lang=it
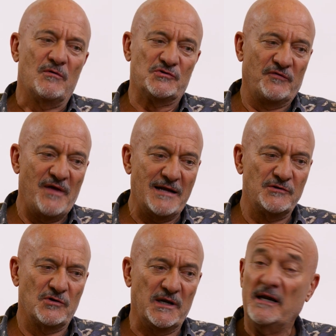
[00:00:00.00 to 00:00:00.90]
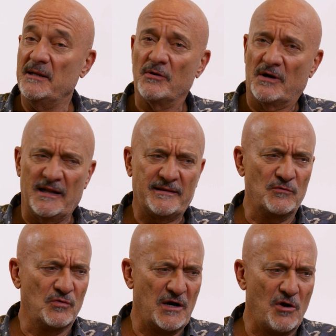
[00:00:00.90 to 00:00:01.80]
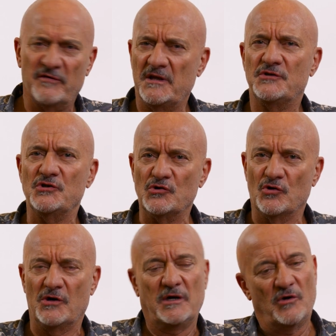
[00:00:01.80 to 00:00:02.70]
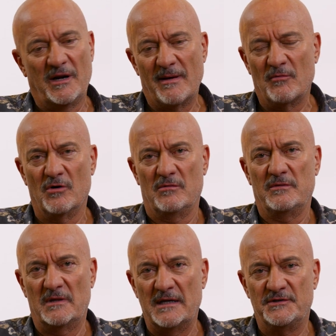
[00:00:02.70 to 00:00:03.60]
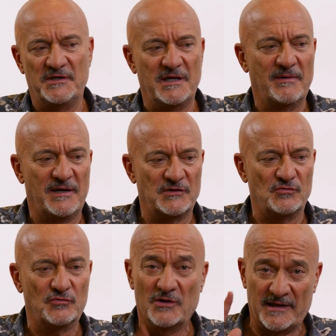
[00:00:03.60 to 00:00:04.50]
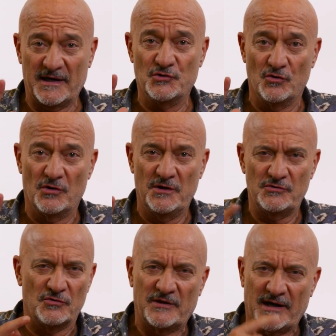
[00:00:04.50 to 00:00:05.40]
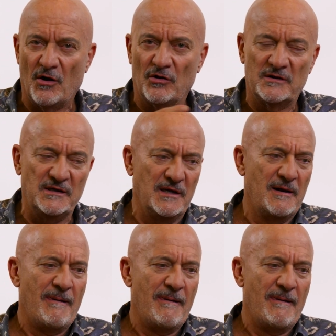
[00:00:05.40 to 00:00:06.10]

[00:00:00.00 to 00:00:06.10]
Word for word: Questo viaggio che nel libro in realtà dura 9-10 giorni, noi l'abbiamo al cinema riassunto in tre giorni, sono tre notti